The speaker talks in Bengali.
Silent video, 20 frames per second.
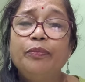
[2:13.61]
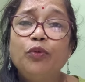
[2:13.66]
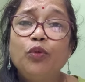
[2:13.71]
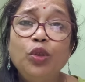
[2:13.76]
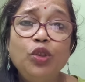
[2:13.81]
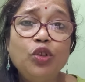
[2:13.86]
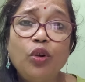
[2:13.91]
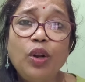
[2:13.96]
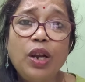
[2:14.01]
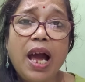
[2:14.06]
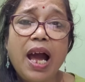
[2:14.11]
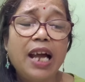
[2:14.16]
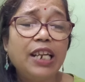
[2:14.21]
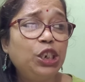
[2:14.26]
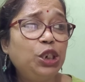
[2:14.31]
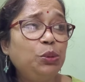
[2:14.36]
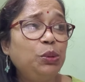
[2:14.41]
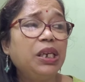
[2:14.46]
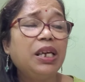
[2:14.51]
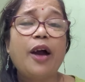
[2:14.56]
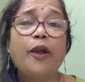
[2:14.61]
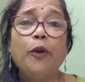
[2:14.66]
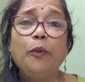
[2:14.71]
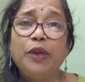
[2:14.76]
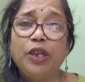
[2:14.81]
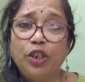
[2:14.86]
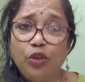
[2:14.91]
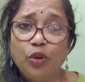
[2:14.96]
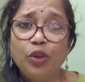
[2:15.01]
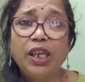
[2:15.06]
তুই যখন হাসবি কারো
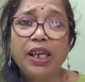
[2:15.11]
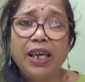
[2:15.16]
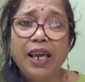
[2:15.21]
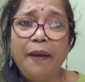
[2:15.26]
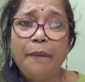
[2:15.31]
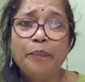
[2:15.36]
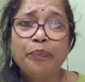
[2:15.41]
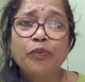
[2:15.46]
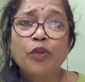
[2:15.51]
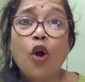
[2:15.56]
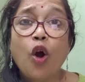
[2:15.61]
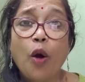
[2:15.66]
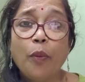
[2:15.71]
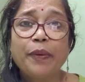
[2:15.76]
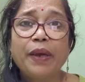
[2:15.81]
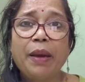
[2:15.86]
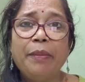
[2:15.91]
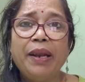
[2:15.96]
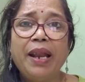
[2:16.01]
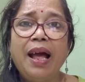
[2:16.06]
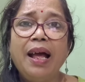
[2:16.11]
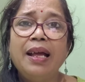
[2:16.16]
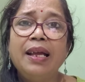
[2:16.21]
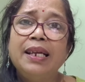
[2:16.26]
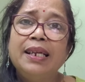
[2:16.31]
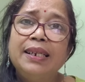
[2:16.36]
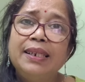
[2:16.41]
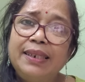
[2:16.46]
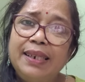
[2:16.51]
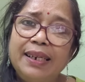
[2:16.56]
ভিডিও দেখে অফ ক্যামেরা
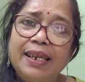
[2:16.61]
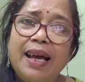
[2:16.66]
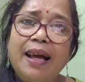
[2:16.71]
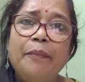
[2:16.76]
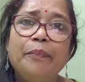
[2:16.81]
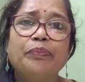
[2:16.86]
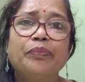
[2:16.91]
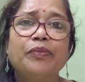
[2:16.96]
সেটা